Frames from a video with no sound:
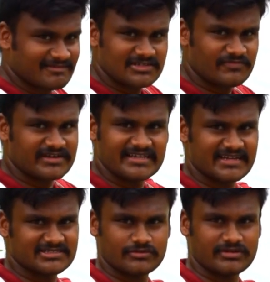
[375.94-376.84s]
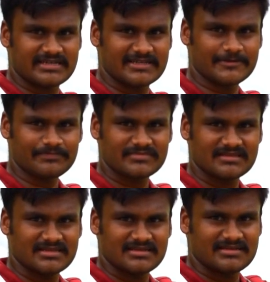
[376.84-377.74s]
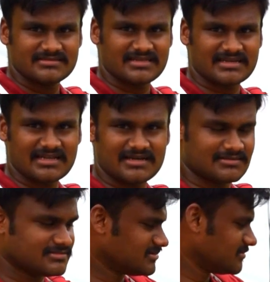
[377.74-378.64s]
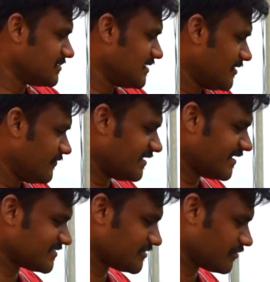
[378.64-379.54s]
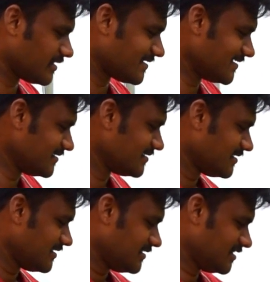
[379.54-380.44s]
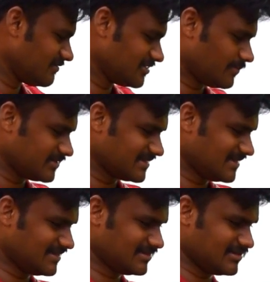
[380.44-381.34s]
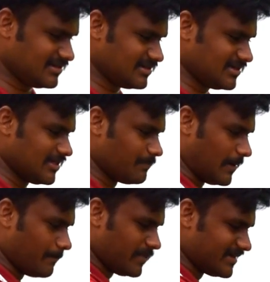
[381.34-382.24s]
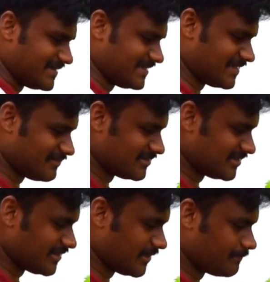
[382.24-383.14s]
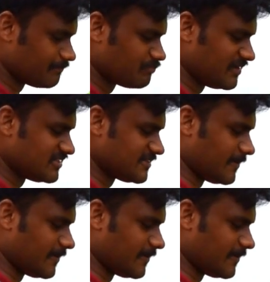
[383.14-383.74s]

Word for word: வந்துட்டு ஃபெட்டிகேஷன் யூனிட்டு சரிங்களா ஃபெட்டிகேஷன் யூனிட்டு இது வந்து பார்த்திங்கன்னா அதை பம்ப் பண்ணி இங்கே வந்து இந்த பிவிசி